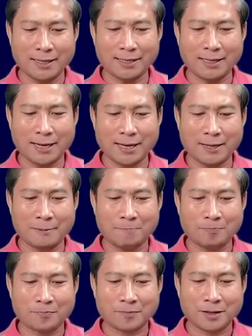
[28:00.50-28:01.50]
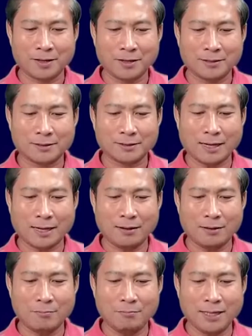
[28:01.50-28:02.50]
ấy da
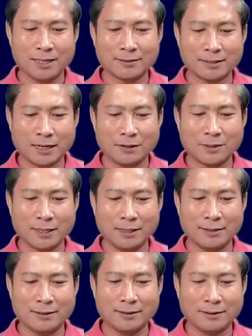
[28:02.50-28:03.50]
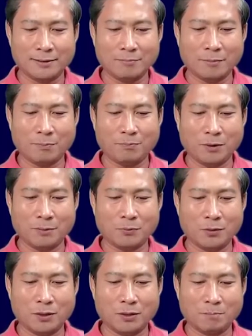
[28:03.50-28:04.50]
sao mi sao rin mà pon
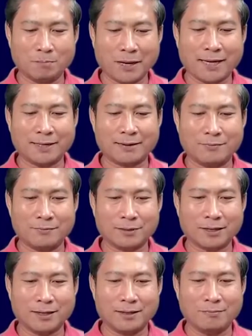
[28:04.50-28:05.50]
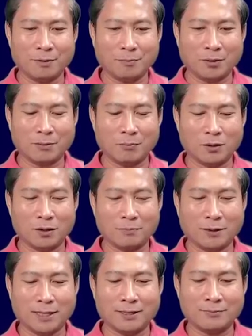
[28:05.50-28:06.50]
buôn nói pet thay mà pon buôn nói
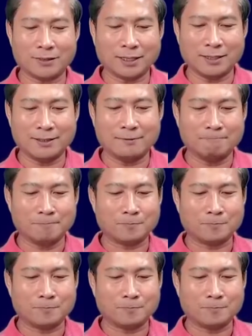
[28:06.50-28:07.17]
pet đang thay